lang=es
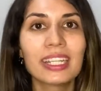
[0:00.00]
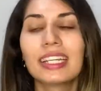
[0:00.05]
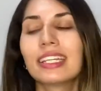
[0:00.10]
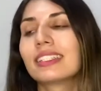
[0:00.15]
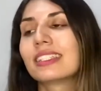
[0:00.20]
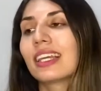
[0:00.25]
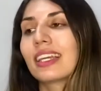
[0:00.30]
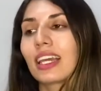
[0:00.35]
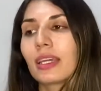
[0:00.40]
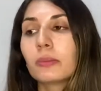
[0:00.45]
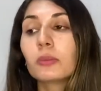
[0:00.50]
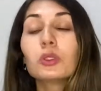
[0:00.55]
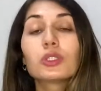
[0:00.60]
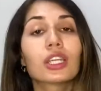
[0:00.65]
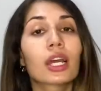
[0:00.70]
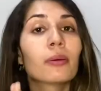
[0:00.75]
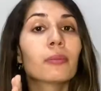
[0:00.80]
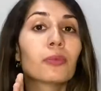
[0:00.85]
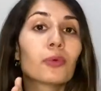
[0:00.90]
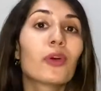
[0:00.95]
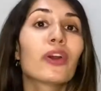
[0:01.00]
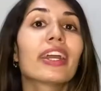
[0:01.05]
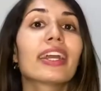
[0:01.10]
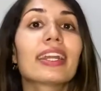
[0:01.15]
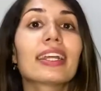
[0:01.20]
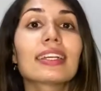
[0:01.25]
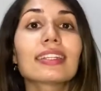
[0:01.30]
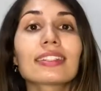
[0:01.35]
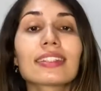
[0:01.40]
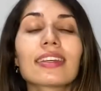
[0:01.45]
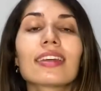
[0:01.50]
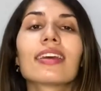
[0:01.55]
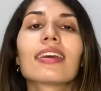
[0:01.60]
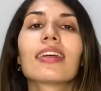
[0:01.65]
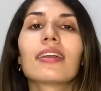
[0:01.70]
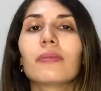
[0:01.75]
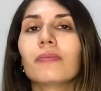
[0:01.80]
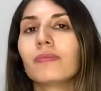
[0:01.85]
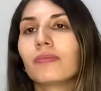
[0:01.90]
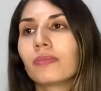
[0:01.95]
Sé que hay muchas mujeres
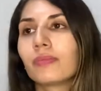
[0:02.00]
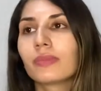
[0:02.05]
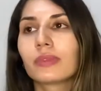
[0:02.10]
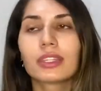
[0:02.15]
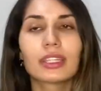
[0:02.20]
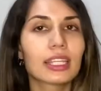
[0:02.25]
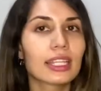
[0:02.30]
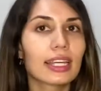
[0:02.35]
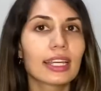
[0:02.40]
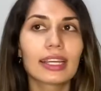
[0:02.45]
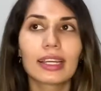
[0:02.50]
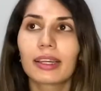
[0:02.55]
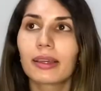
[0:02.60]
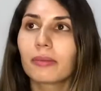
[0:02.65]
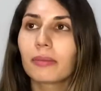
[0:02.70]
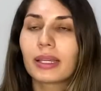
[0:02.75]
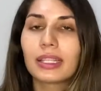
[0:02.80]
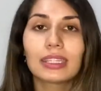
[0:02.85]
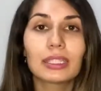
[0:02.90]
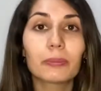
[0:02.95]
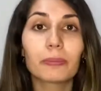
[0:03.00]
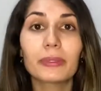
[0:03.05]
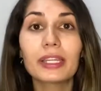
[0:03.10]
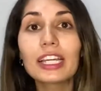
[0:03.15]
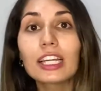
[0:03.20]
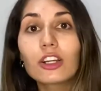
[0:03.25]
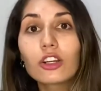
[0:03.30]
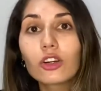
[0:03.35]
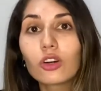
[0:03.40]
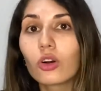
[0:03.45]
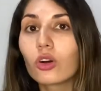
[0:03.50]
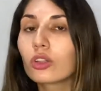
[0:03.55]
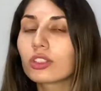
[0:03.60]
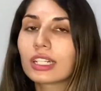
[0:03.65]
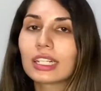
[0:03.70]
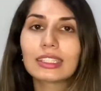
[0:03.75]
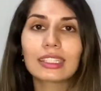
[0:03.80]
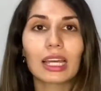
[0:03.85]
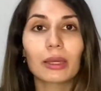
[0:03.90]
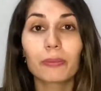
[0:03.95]
mm, de veintipico,
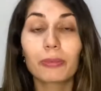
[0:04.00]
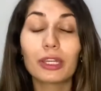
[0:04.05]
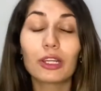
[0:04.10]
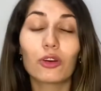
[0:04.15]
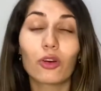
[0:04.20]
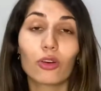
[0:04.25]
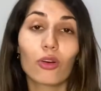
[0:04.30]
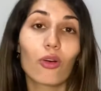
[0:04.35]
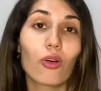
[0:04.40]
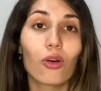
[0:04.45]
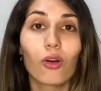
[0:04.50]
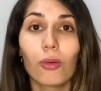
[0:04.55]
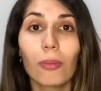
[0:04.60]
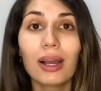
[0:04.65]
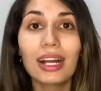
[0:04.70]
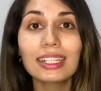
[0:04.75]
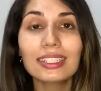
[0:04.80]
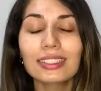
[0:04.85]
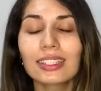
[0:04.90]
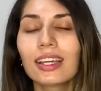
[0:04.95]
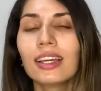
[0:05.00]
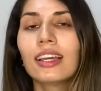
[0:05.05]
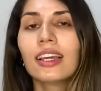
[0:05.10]
y y pico o más,